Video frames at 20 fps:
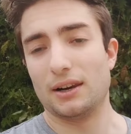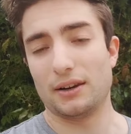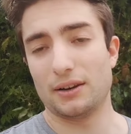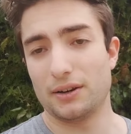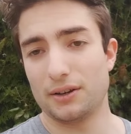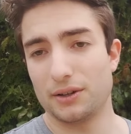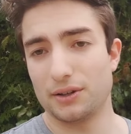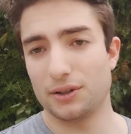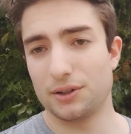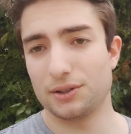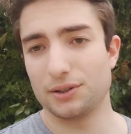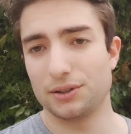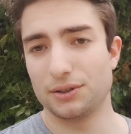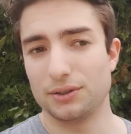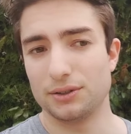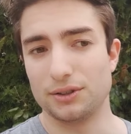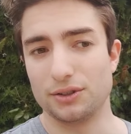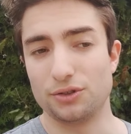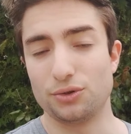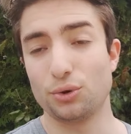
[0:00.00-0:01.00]

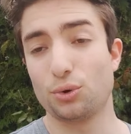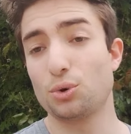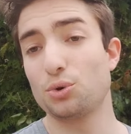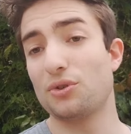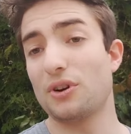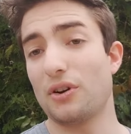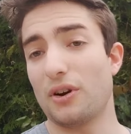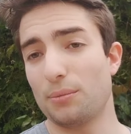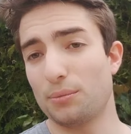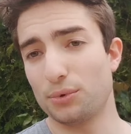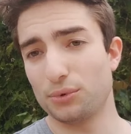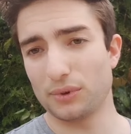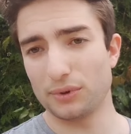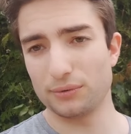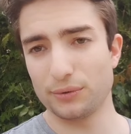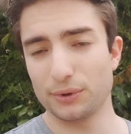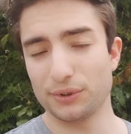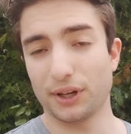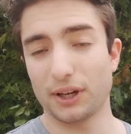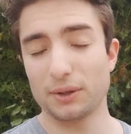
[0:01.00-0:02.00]
Euh, du coup, je vais avoir
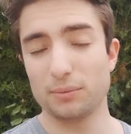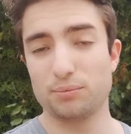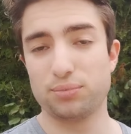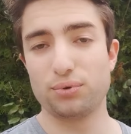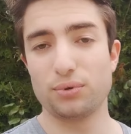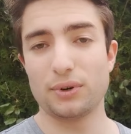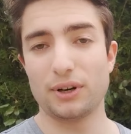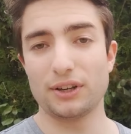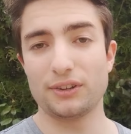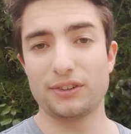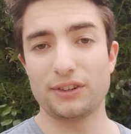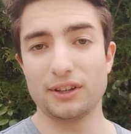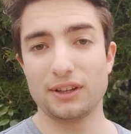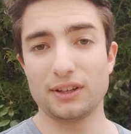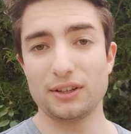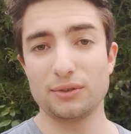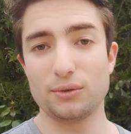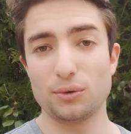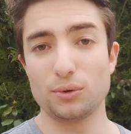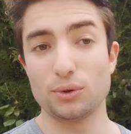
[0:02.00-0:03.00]
besoin de votre aide pour
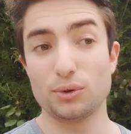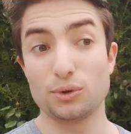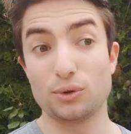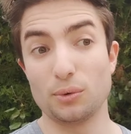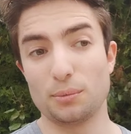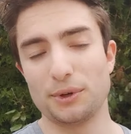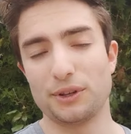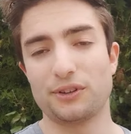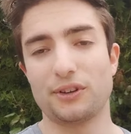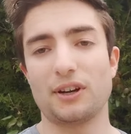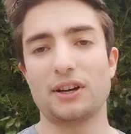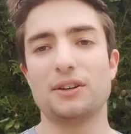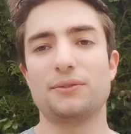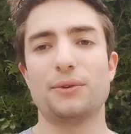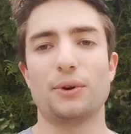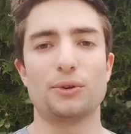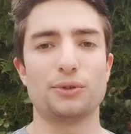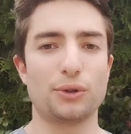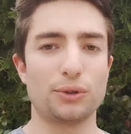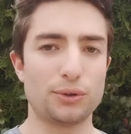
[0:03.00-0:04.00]
essayer de stopper ça
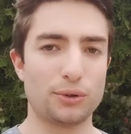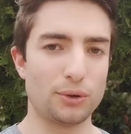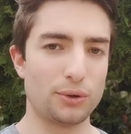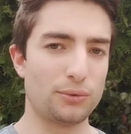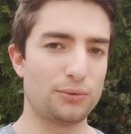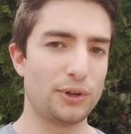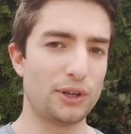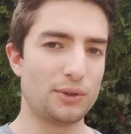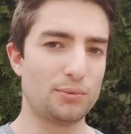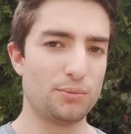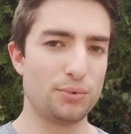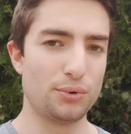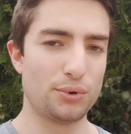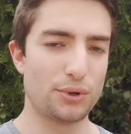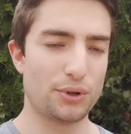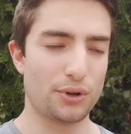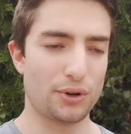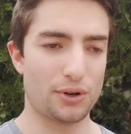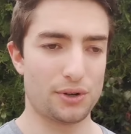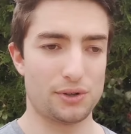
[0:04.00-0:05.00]
et de faire en sorte que
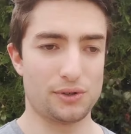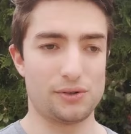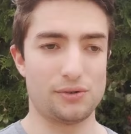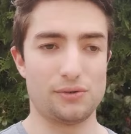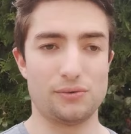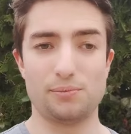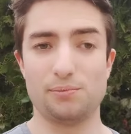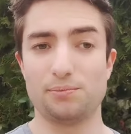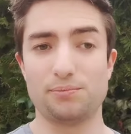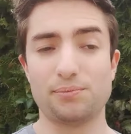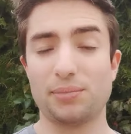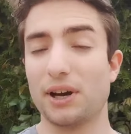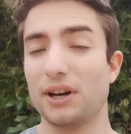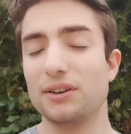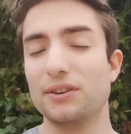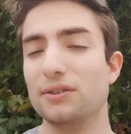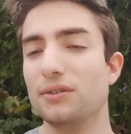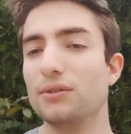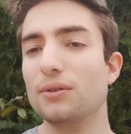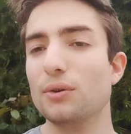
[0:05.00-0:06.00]
Facebook
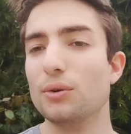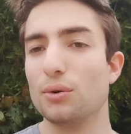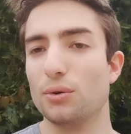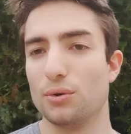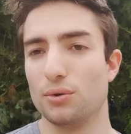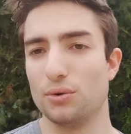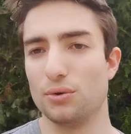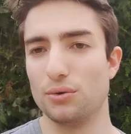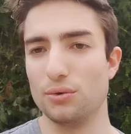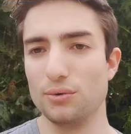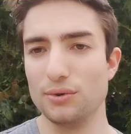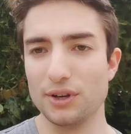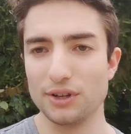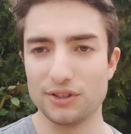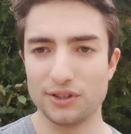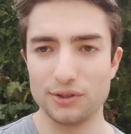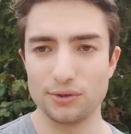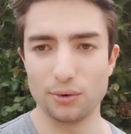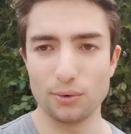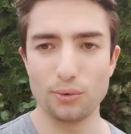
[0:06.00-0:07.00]
prenne euh, une
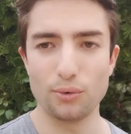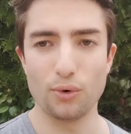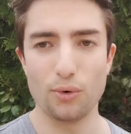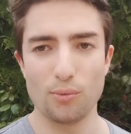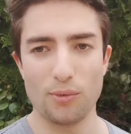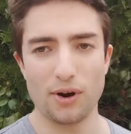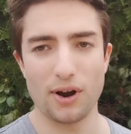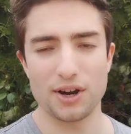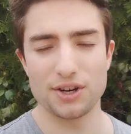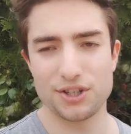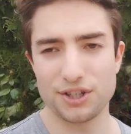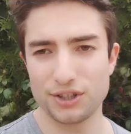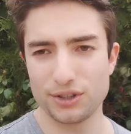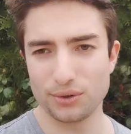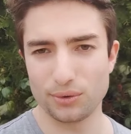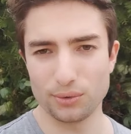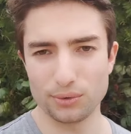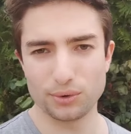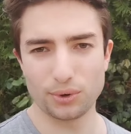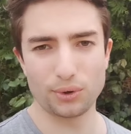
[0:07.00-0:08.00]
décision ou au moins
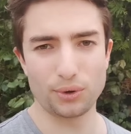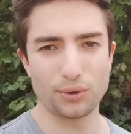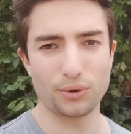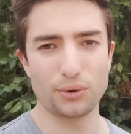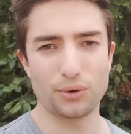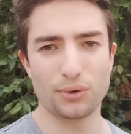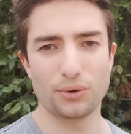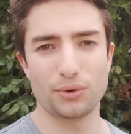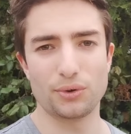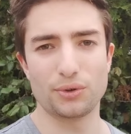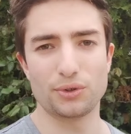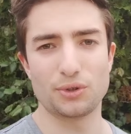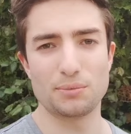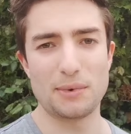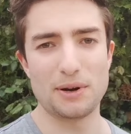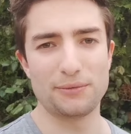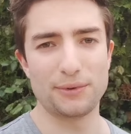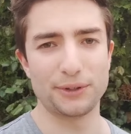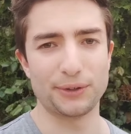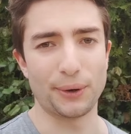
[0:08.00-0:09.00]
agisse contre euh,
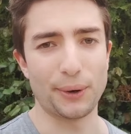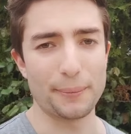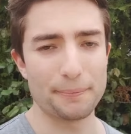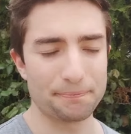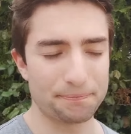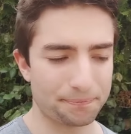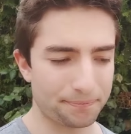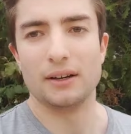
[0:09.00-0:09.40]
ce malfaiteur.